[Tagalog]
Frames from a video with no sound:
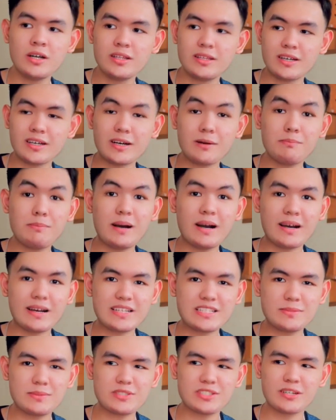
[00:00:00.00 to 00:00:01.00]

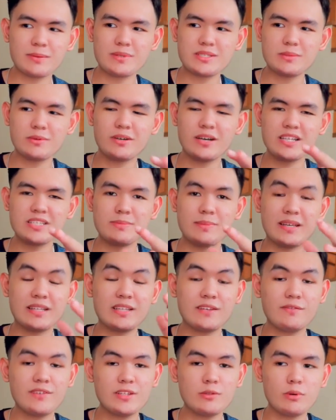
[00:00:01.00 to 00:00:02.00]
naka-package pa siya mismo guys, may
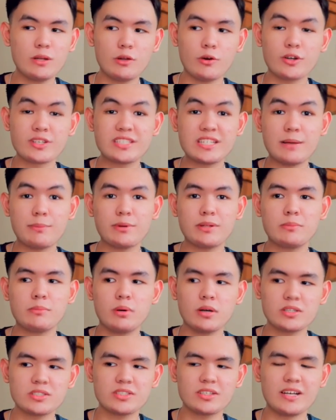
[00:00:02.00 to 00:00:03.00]
individual or separate
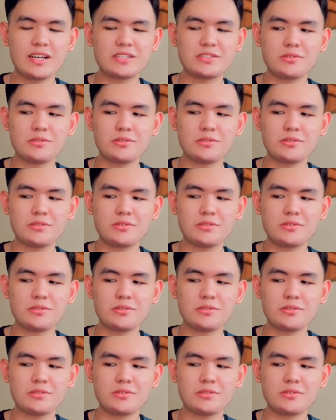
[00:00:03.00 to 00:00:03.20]
box siya guys.